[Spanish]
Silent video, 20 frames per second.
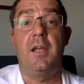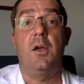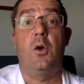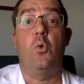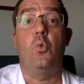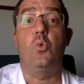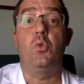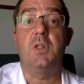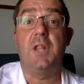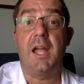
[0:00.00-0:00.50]

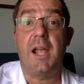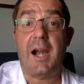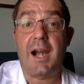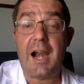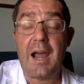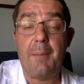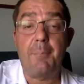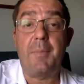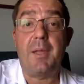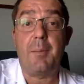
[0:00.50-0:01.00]
un
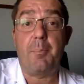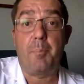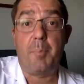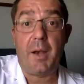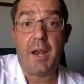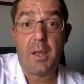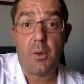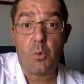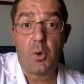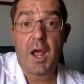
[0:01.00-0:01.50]
derrame
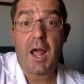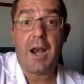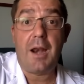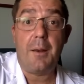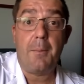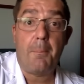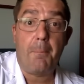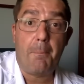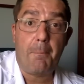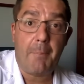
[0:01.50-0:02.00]

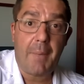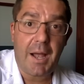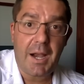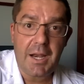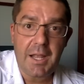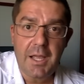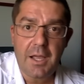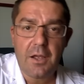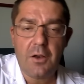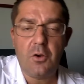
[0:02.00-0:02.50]
pleural
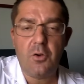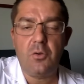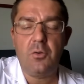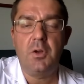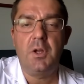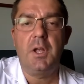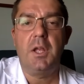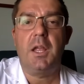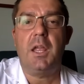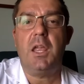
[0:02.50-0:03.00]
maligno
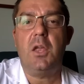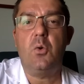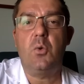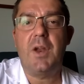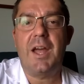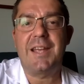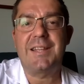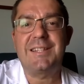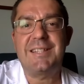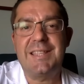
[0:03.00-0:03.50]
y
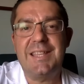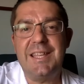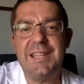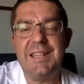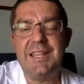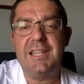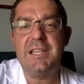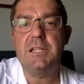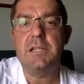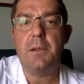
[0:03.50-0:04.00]
una
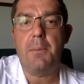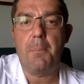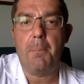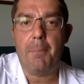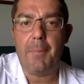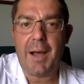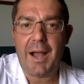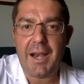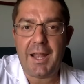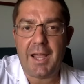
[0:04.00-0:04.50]
ascitis
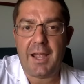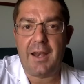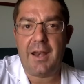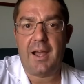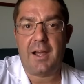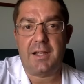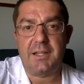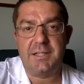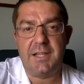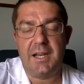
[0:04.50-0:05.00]

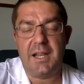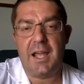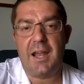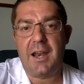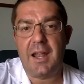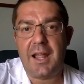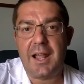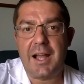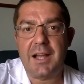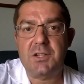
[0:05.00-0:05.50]
maligna, que
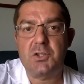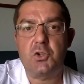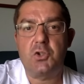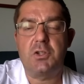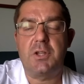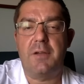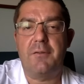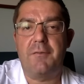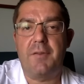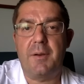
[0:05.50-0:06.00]
serían en casos
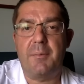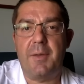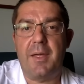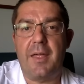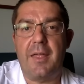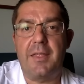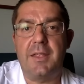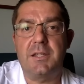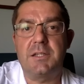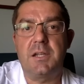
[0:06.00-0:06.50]
de
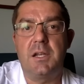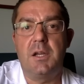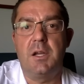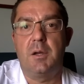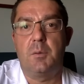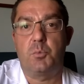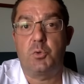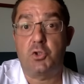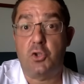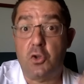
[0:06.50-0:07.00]
enfermedades
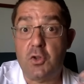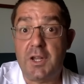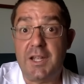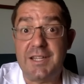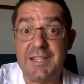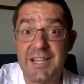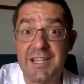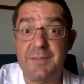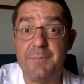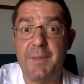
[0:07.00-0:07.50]
pues, donde
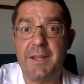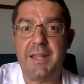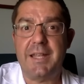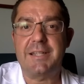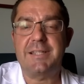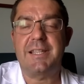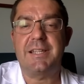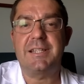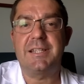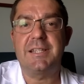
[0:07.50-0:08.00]
esas
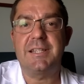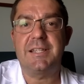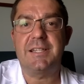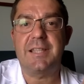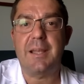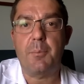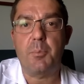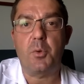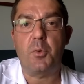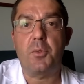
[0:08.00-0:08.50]
metástasis
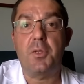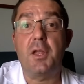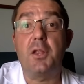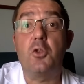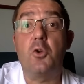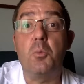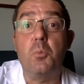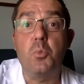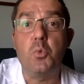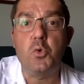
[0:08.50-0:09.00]
están
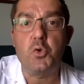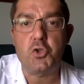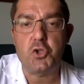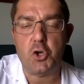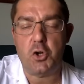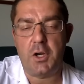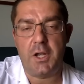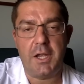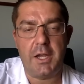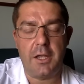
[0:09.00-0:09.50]
produciendo
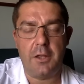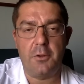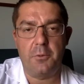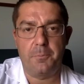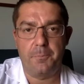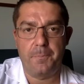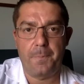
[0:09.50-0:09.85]
mucho líquido.